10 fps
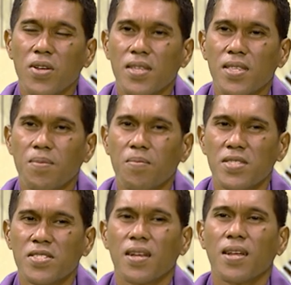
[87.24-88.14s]
ita
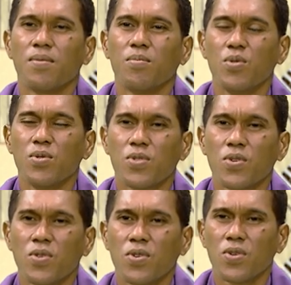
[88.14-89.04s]
bajalan buntu,
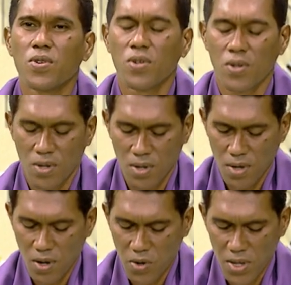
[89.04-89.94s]

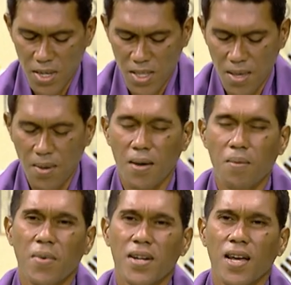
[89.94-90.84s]
lori ita
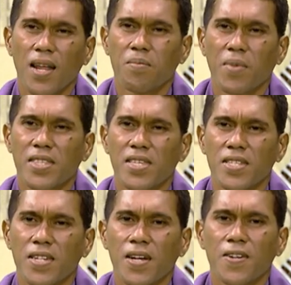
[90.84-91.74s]
badalan matenian.